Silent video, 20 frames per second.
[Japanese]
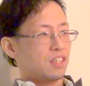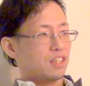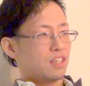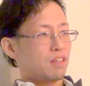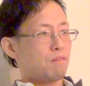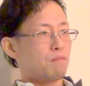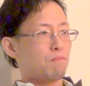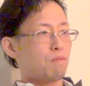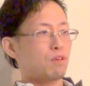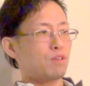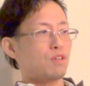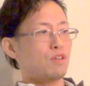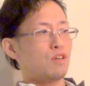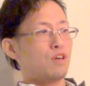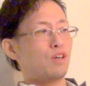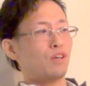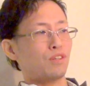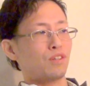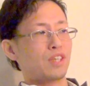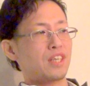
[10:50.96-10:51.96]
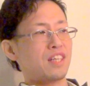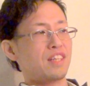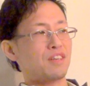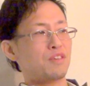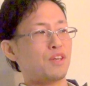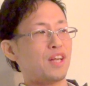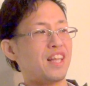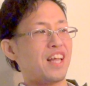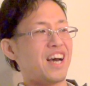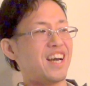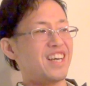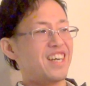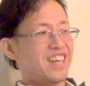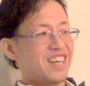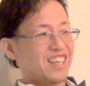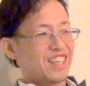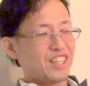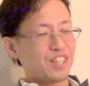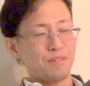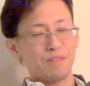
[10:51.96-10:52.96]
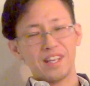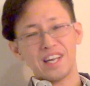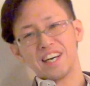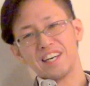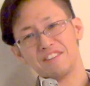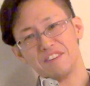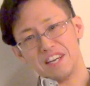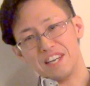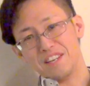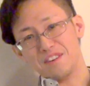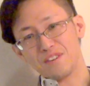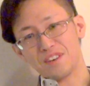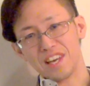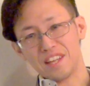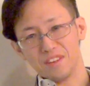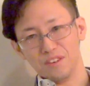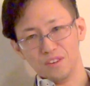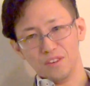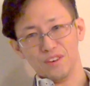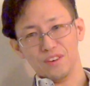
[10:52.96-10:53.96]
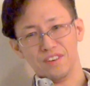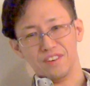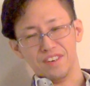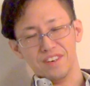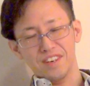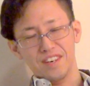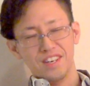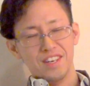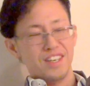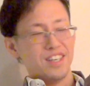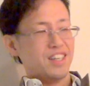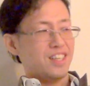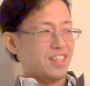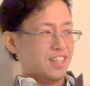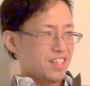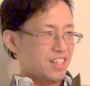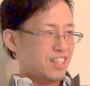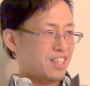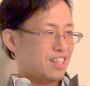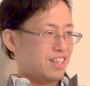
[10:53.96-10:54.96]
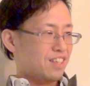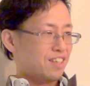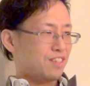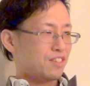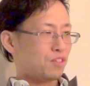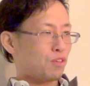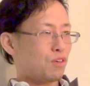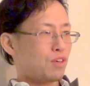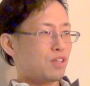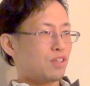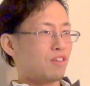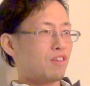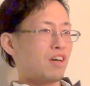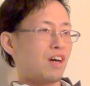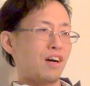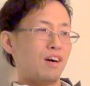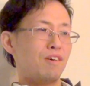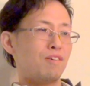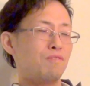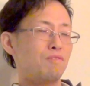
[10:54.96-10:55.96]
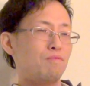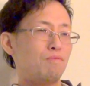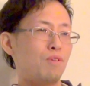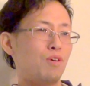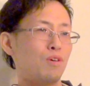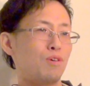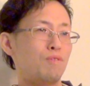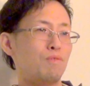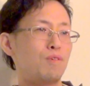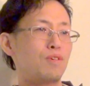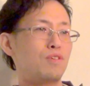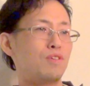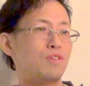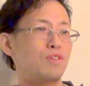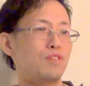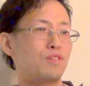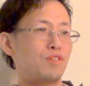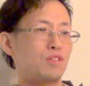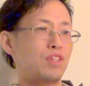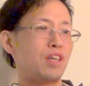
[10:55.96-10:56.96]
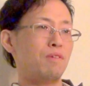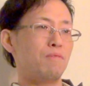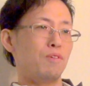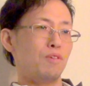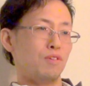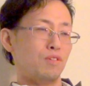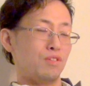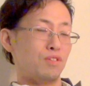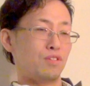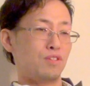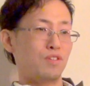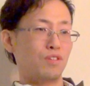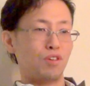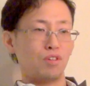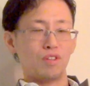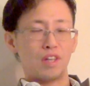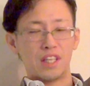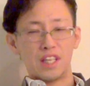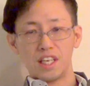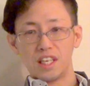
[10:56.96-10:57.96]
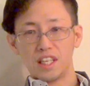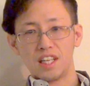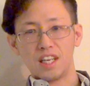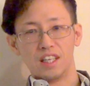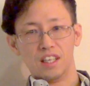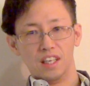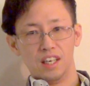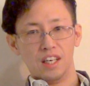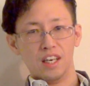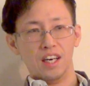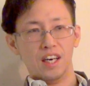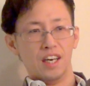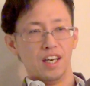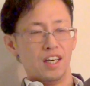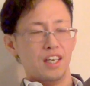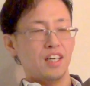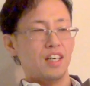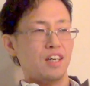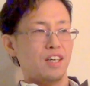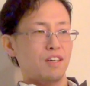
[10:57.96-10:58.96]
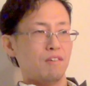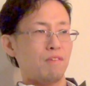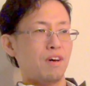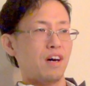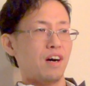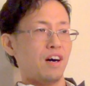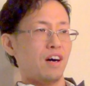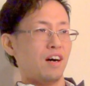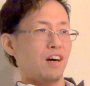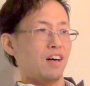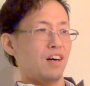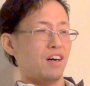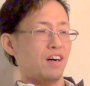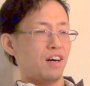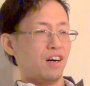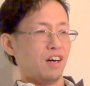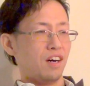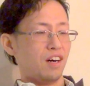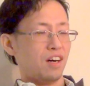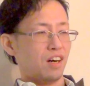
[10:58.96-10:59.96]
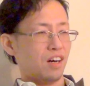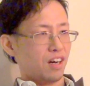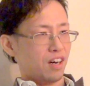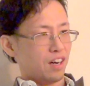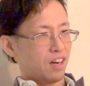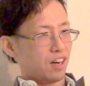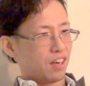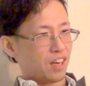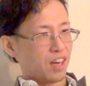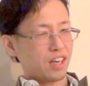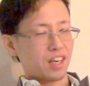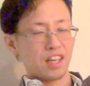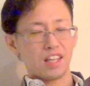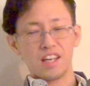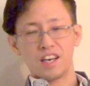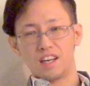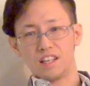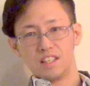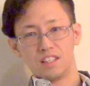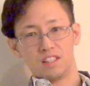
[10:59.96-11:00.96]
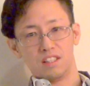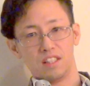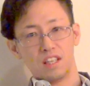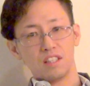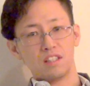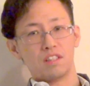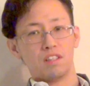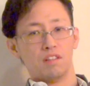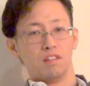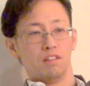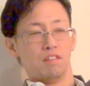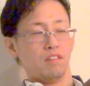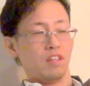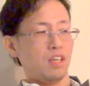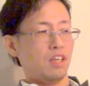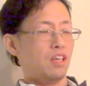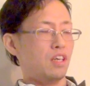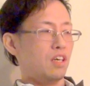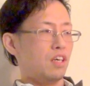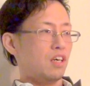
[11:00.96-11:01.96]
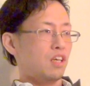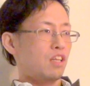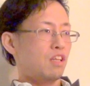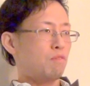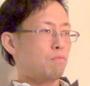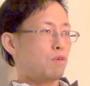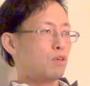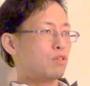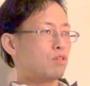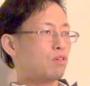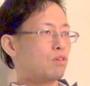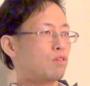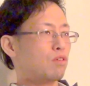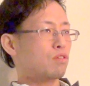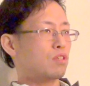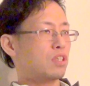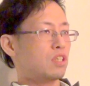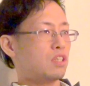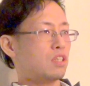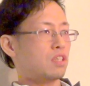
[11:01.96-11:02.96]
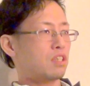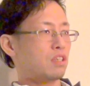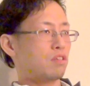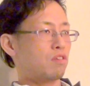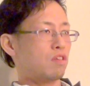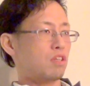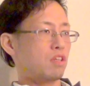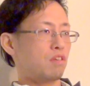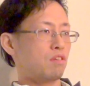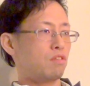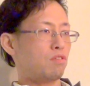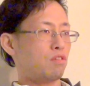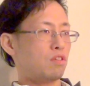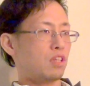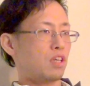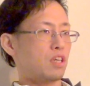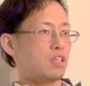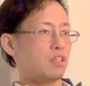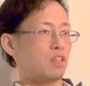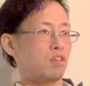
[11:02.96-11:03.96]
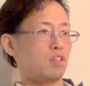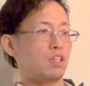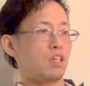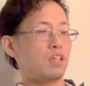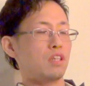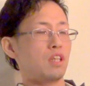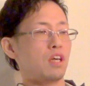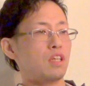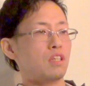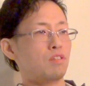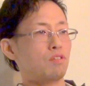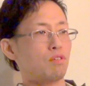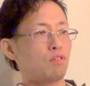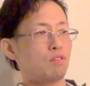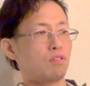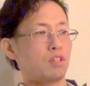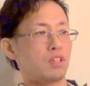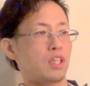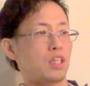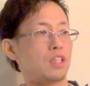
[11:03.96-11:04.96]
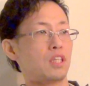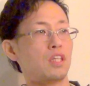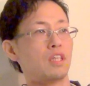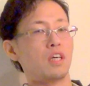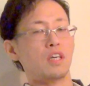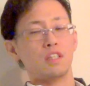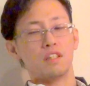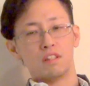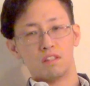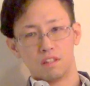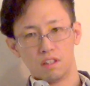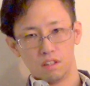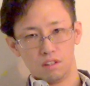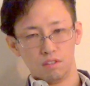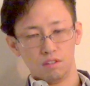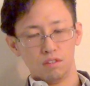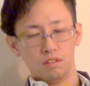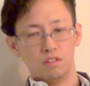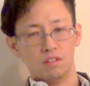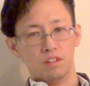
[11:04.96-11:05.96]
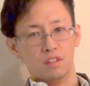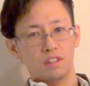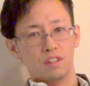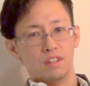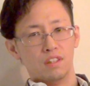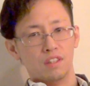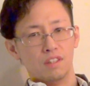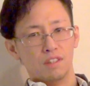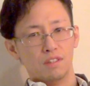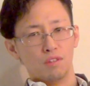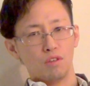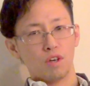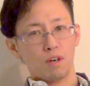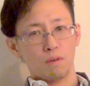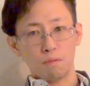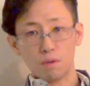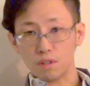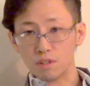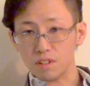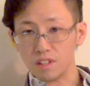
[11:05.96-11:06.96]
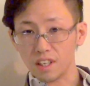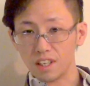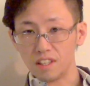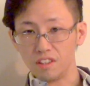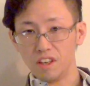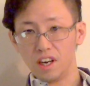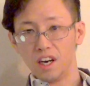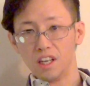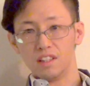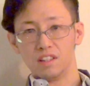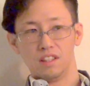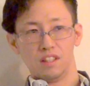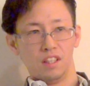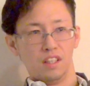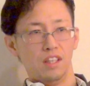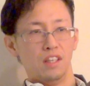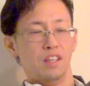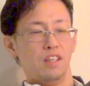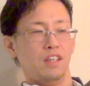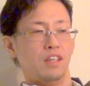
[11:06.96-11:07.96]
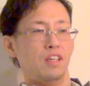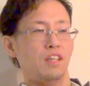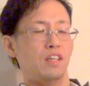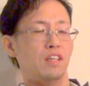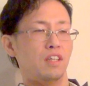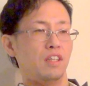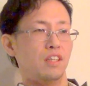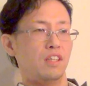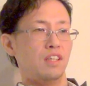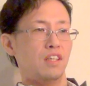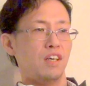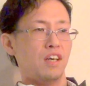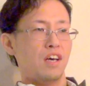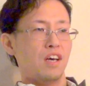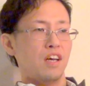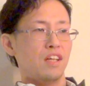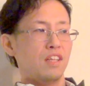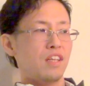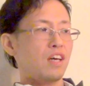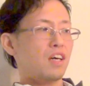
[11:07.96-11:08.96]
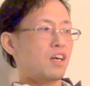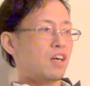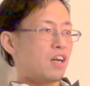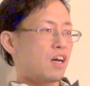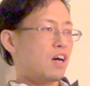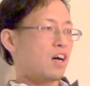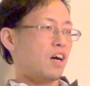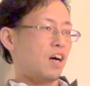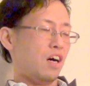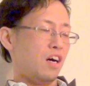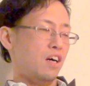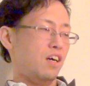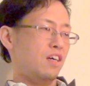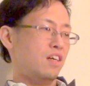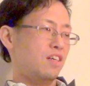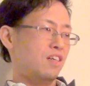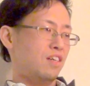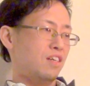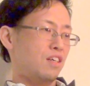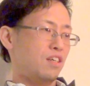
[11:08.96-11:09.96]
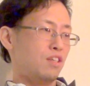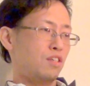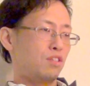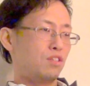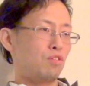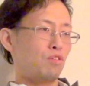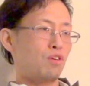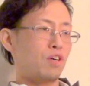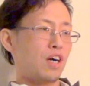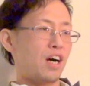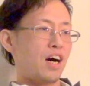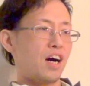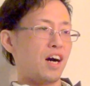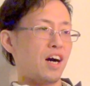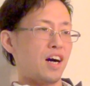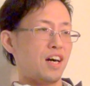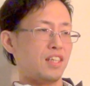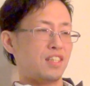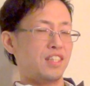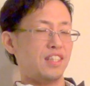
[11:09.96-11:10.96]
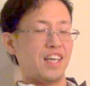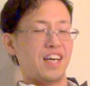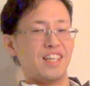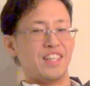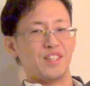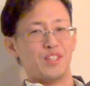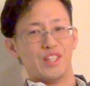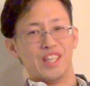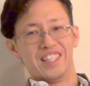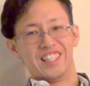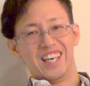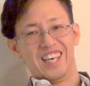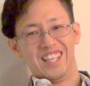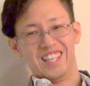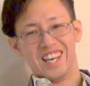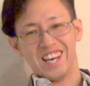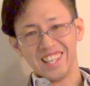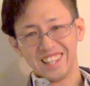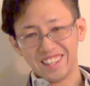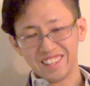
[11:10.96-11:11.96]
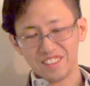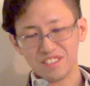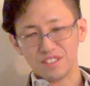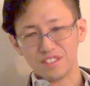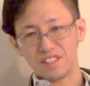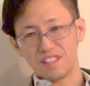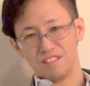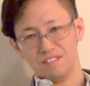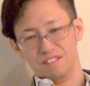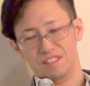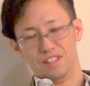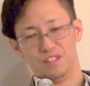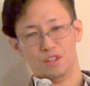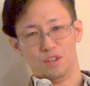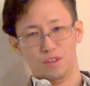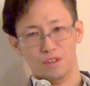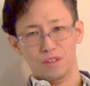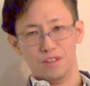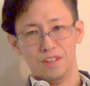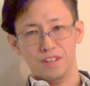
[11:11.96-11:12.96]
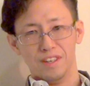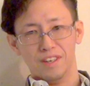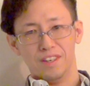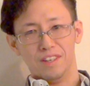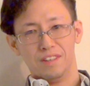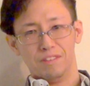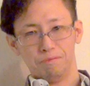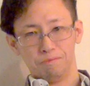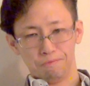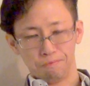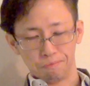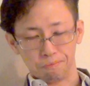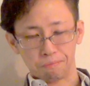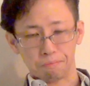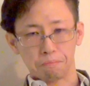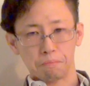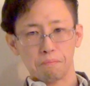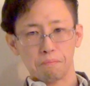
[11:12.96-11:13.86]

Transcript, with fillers: でも僕の言うこと聞いてくれない人も中にはいるけど、そういう人にはもう僕としてはもう救うことはできないから、まあ、あー、関係ない話になっちゃうけどね。でも僕のを信じてくれてる人に対しては絶対にそういうことをさせないっていうのが僕の中にはあって、だからストーカーしないでくださいねって言ってるんですよ。うん。